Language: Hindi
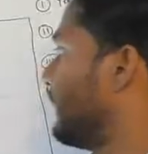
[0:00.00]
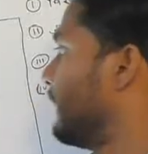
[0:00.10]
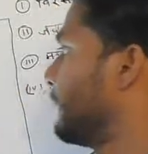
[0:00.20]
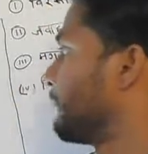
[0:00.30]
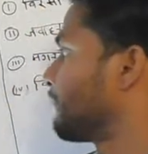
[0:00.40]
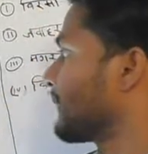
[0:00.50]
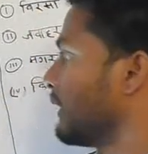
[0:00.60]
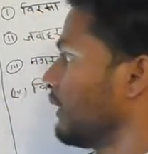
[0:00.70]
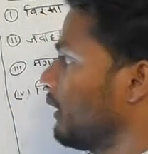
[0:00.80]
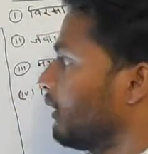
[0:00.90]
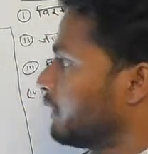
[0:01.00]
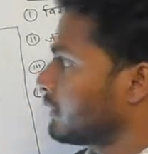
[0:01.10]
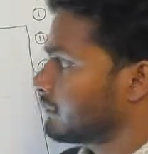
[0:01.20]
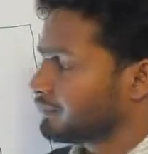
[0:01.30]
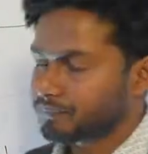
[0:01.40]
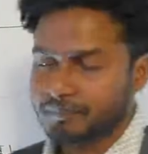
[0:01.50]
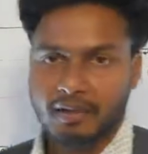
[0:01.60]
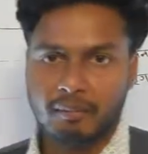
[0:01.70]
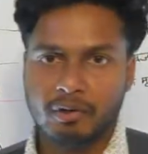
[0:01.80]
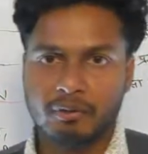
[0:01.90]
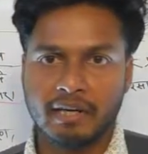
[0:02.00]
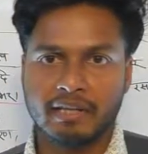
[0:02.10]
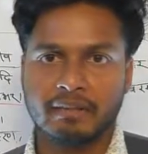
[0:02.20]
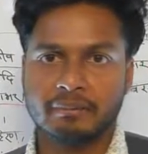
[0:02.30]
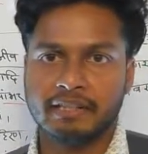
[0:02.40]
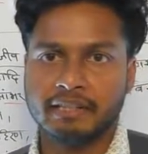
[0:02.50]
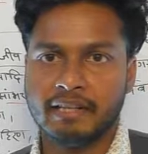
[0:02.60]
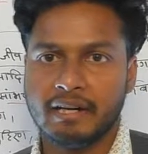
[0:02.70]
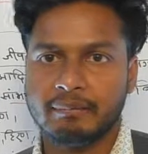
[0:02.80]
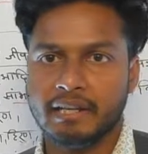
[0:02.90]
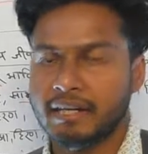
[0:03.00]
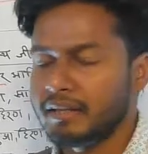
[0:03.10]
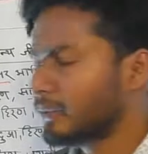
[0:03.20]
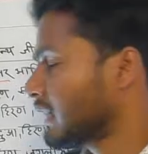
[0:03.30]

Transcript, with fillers: है और मोहवाडाड़ भेड़िया अभ्यारण्य में